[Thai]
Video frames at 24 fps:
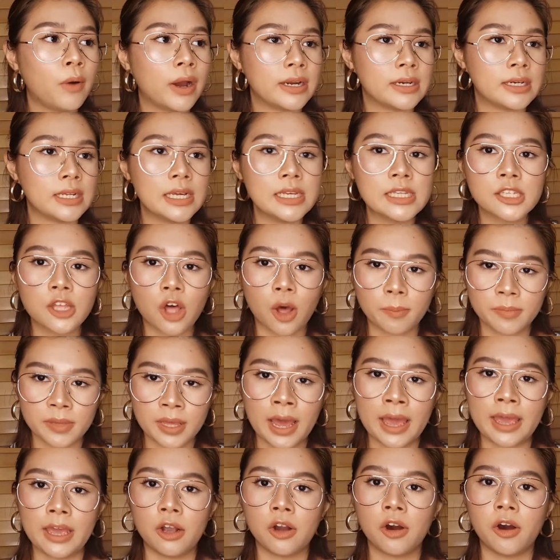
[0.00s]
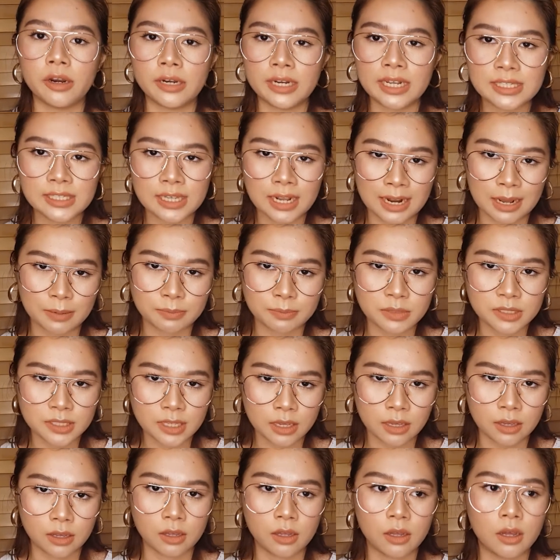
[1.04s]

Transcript: วันที่ซ้อมใหญ่ก่อนที่จะรับสิ่ง